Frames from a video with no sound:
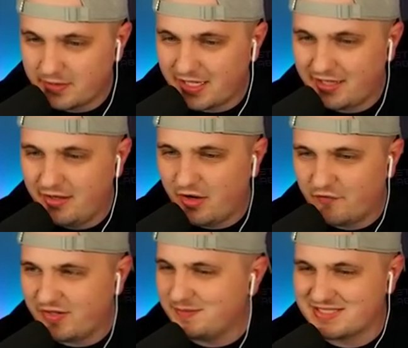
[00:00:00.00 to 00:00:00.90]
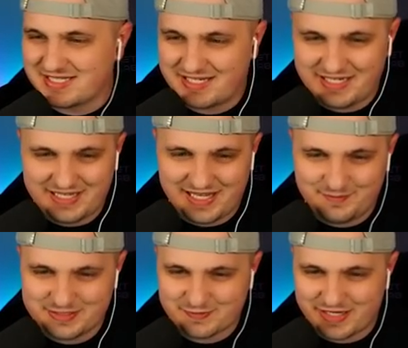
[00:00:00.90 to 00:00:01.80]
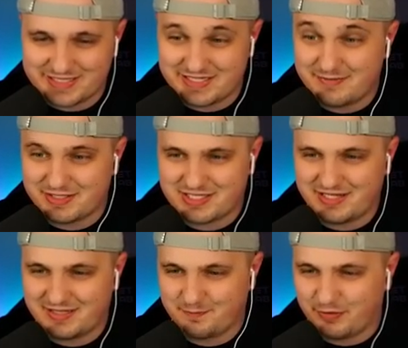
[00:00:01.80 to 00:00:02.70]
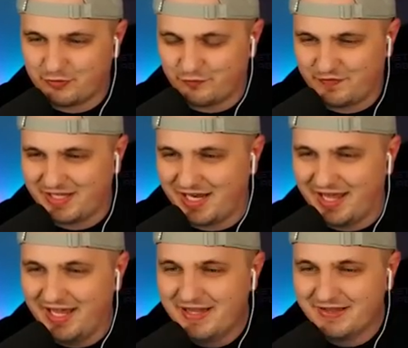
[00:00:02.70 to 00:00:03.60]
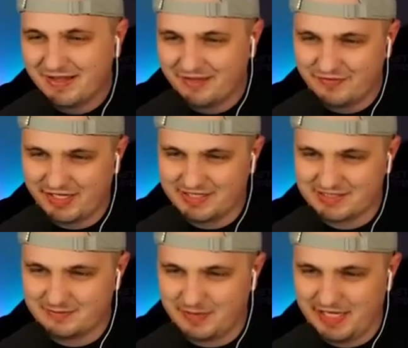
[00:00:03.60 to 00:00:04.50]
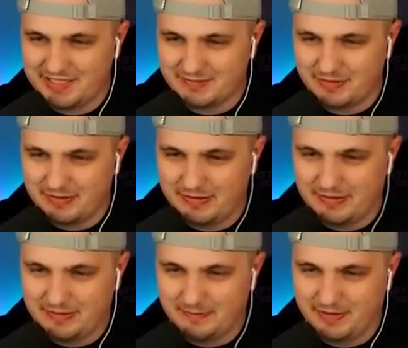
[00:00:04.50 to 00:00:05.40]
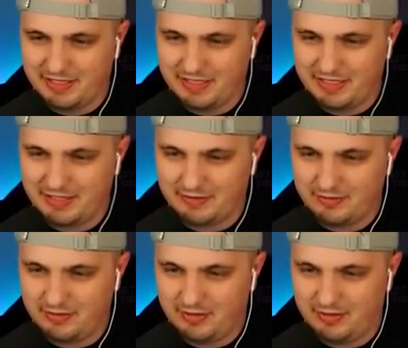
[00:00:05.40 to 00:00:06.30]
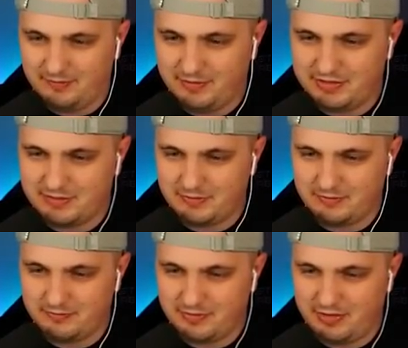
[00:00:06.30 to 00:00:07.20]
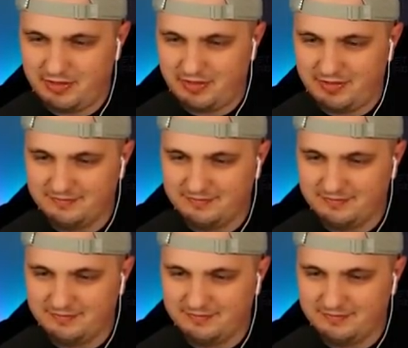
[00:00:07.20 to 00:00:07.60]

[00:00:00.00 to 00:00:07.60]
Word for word: wina nowym skinem. I słuchajcie, nie ma żadnych botów w finale, więc będzie mi... Meg... Aha, będzie mi... Aha.